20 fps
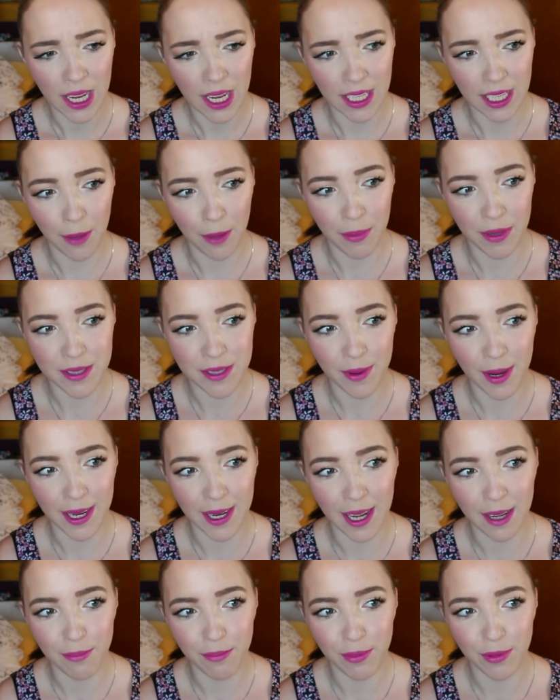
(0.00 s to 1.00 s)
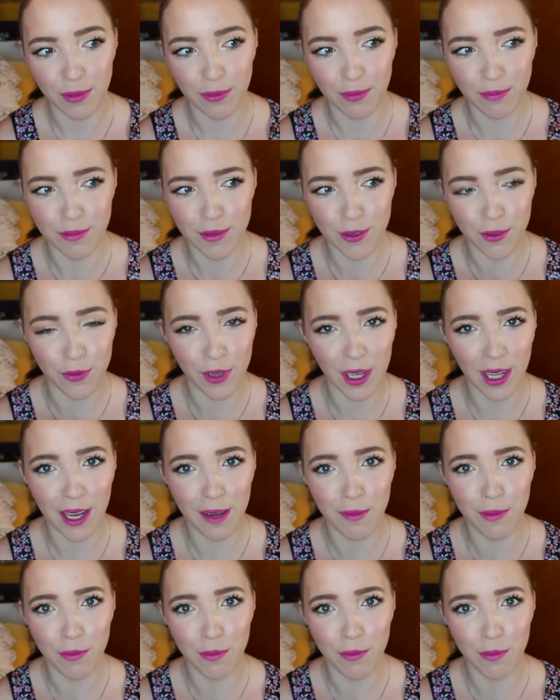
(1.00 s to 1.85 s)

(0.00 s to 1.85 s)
Ich habe mir zwar gedacht, so wirklich